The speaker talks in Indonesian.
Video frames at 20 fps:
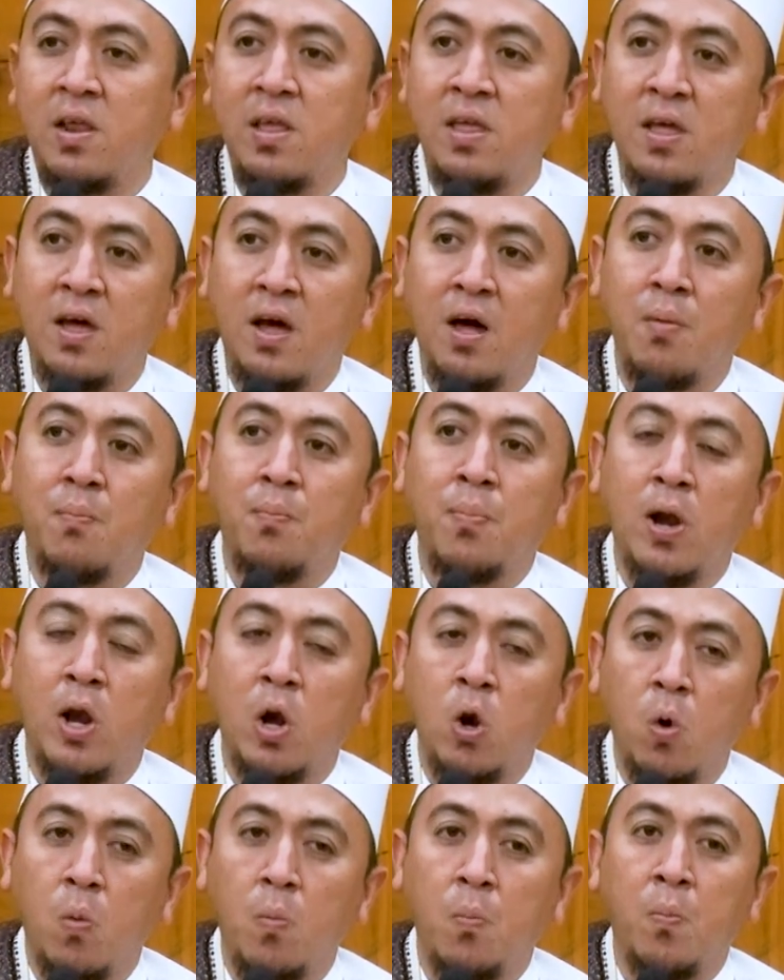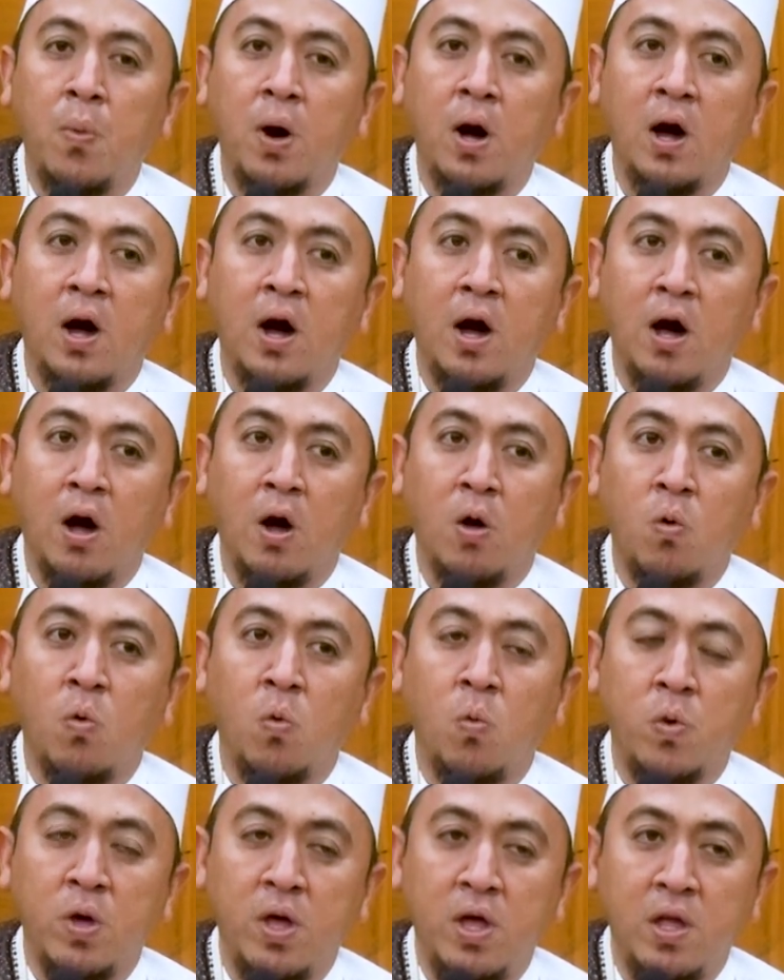dia belum
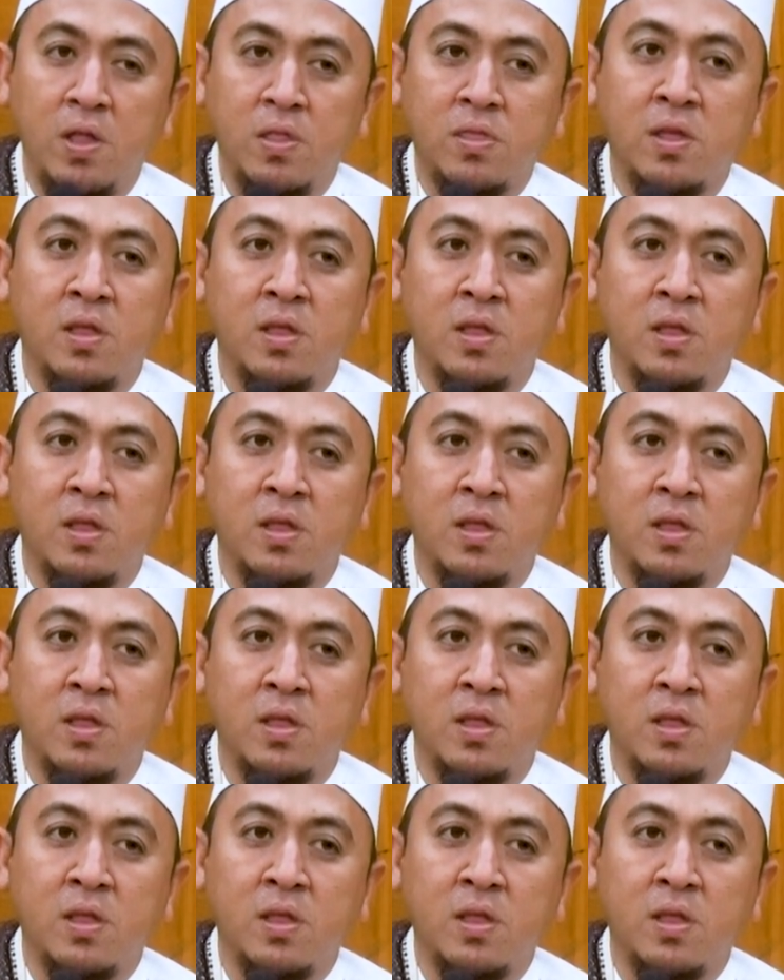mengakui